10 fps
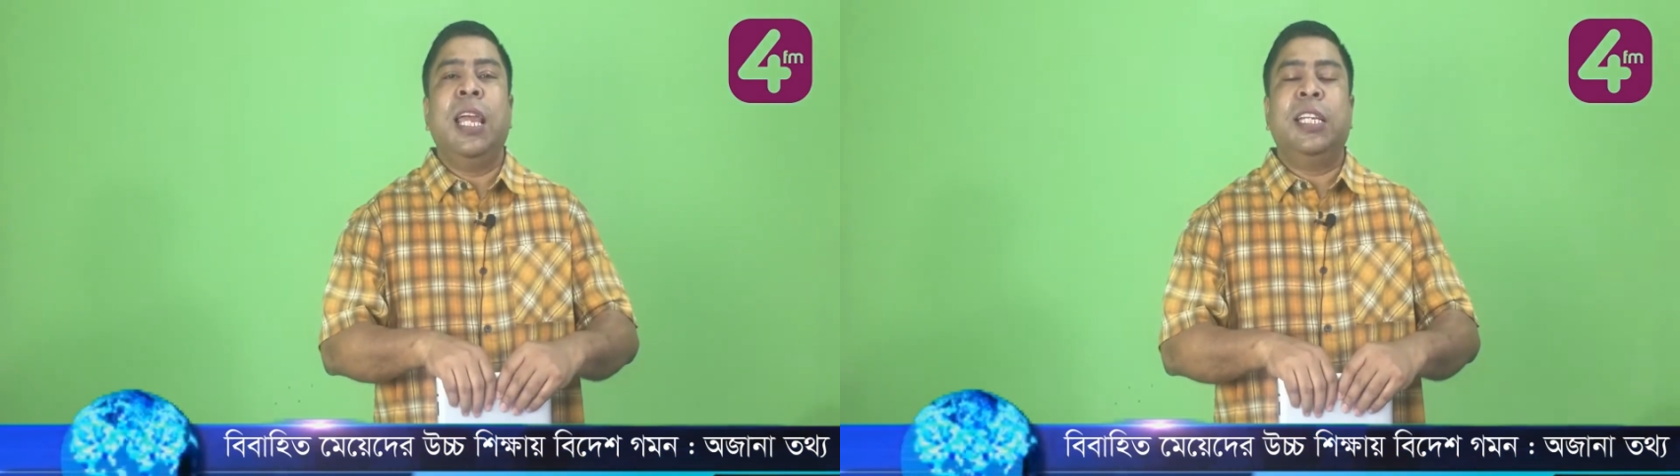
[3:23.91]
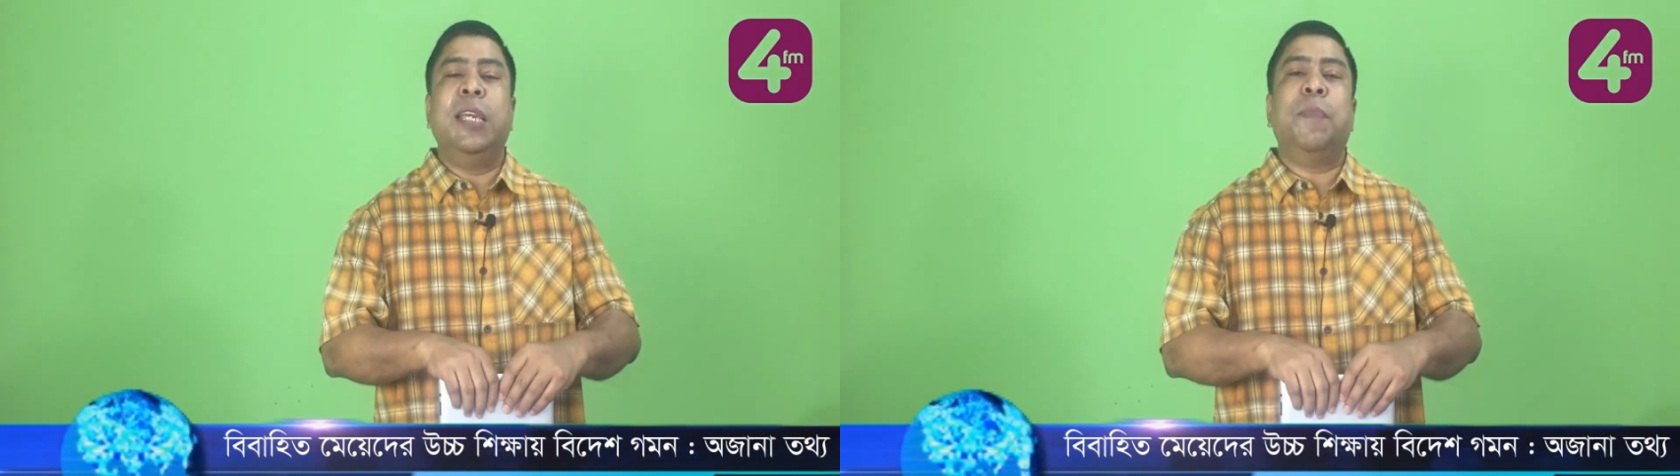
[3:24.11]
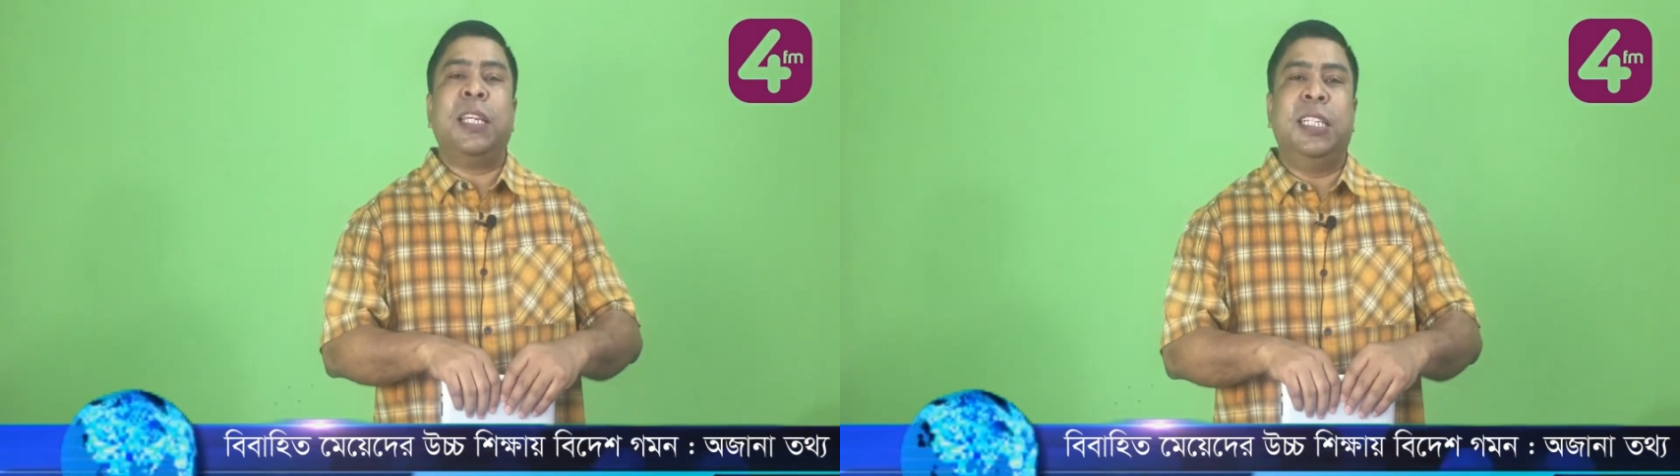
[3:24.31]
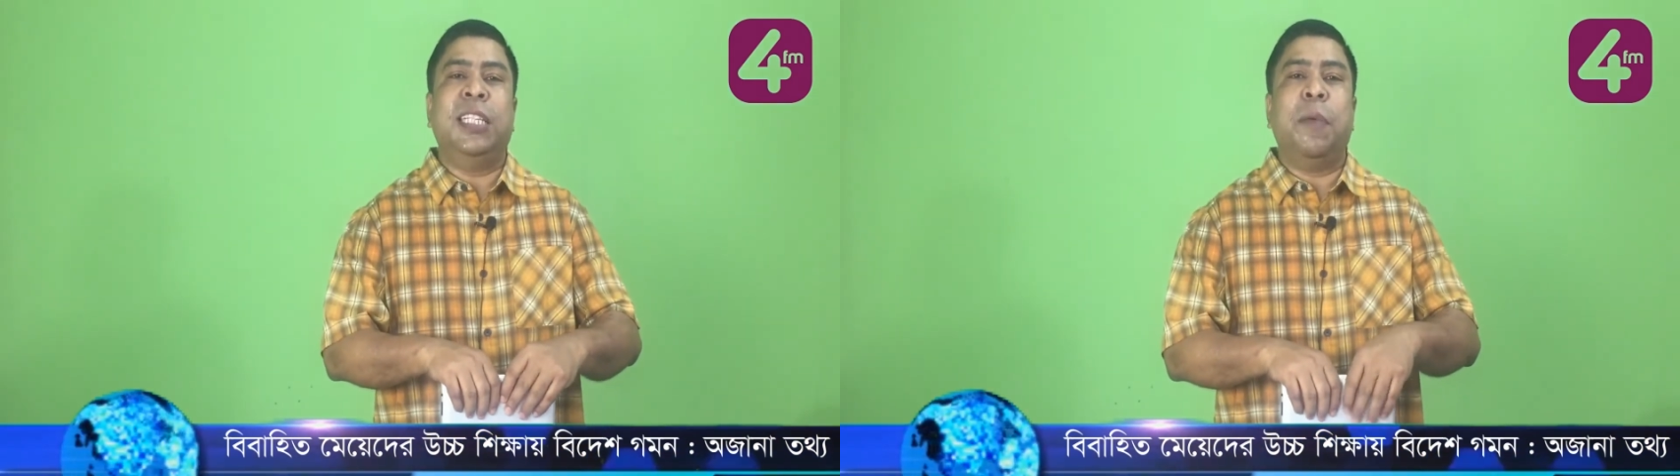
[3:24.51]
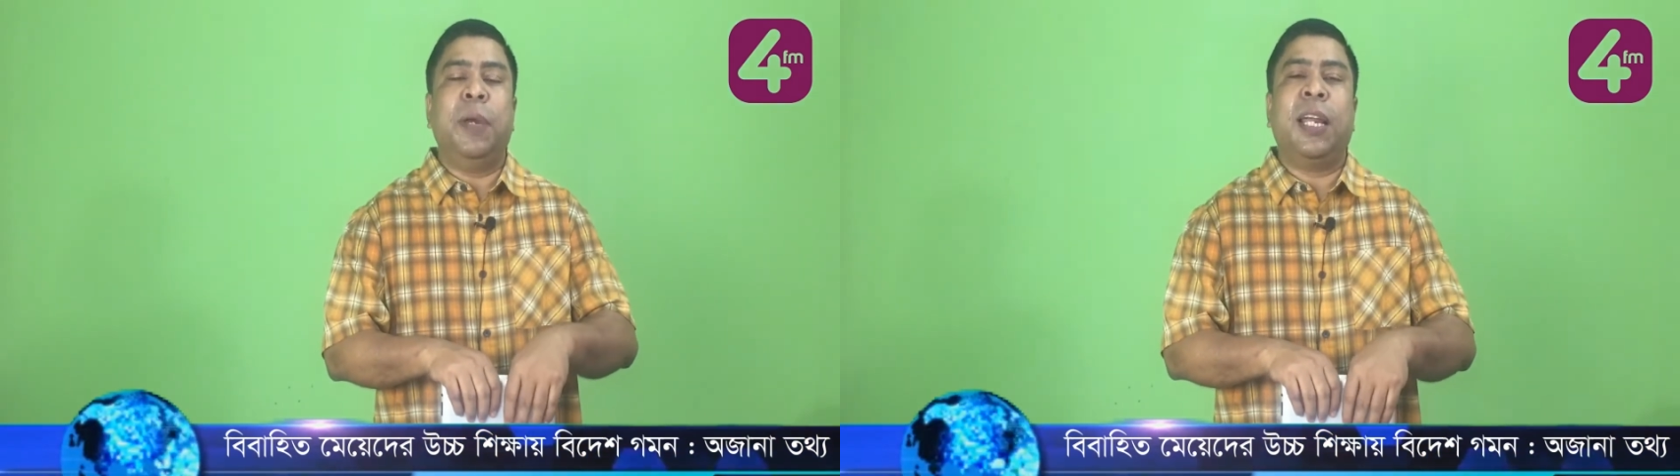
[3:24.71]
সেই পাঁচটি
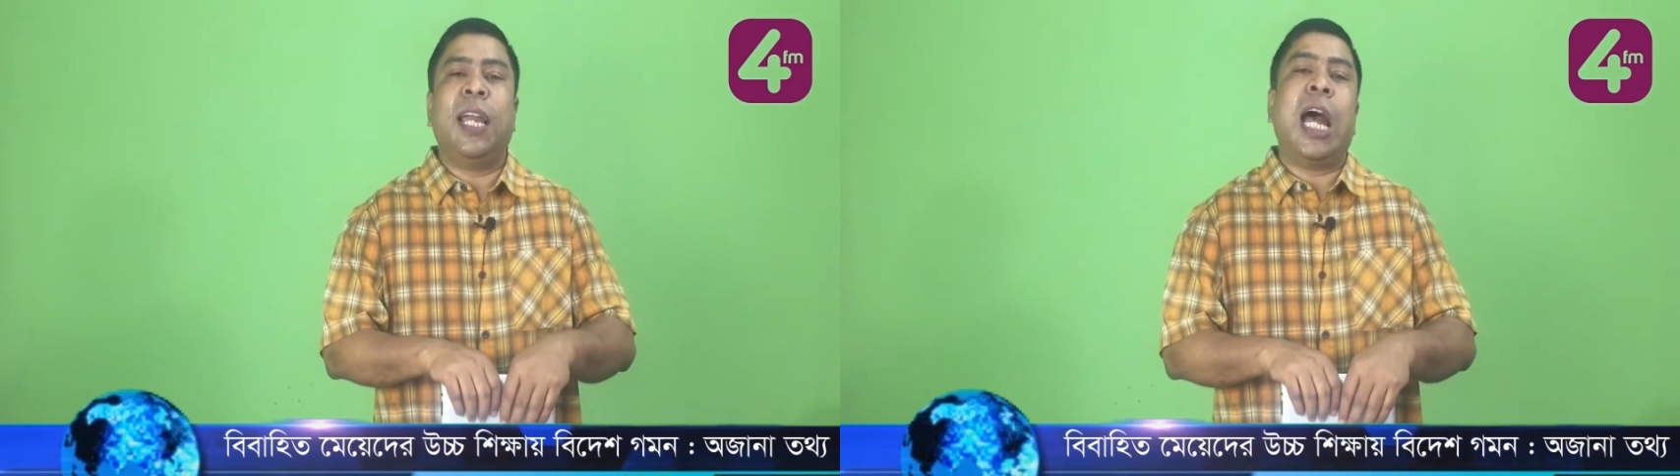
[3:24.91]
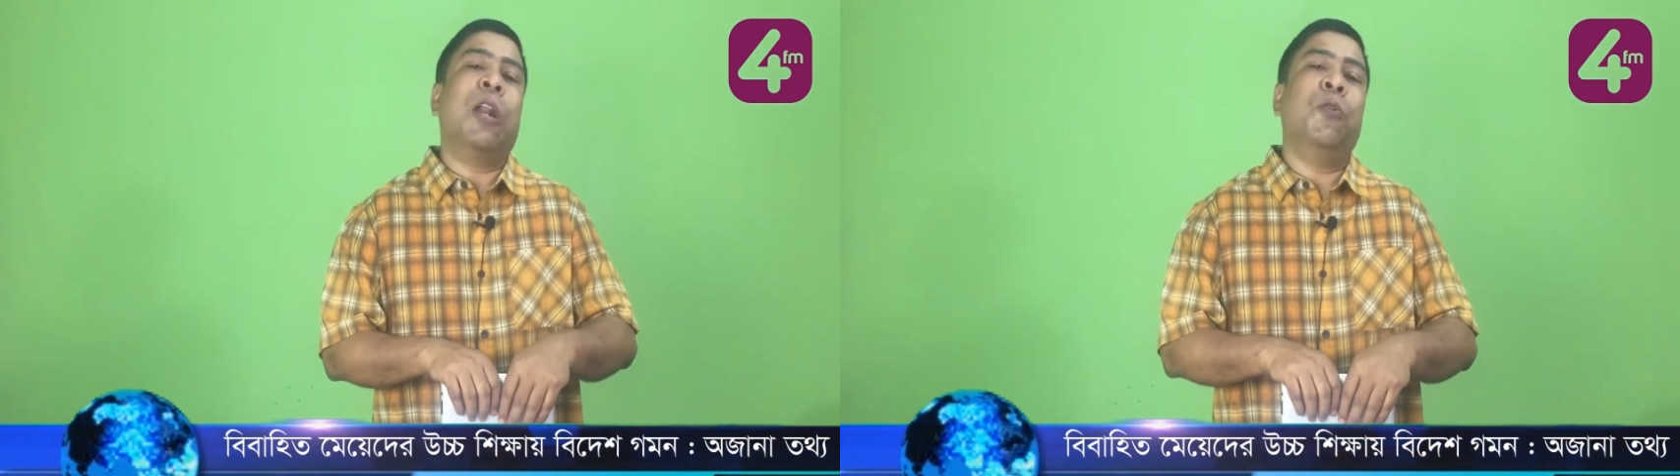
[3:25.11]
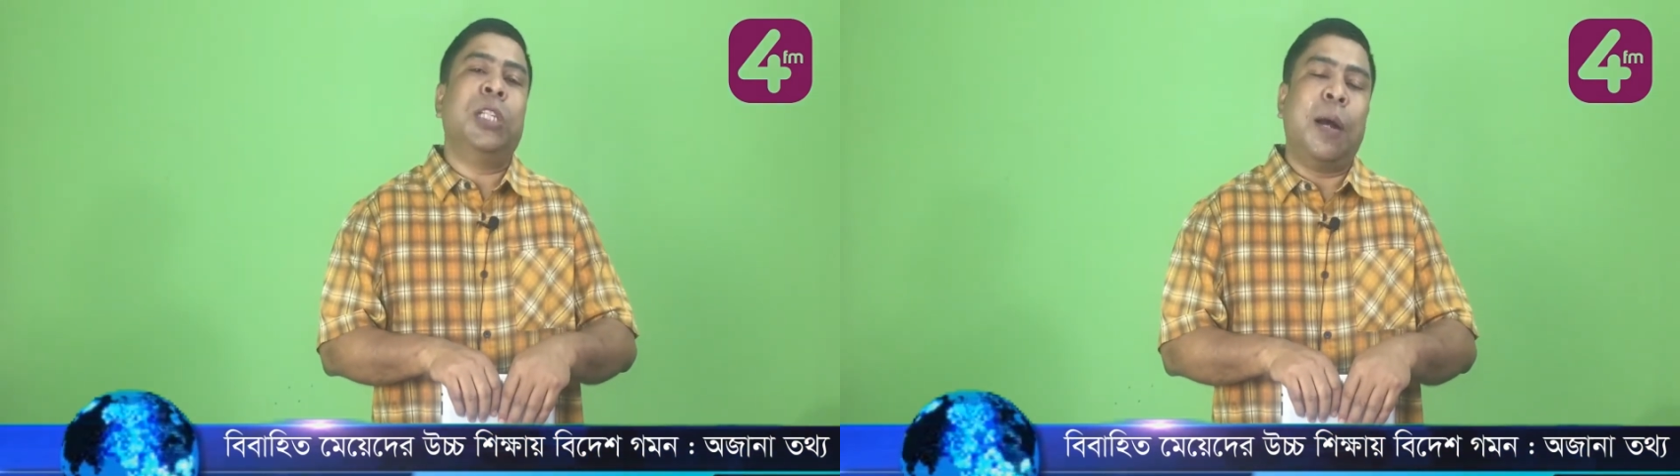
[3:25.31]
ধাপের আগে আরও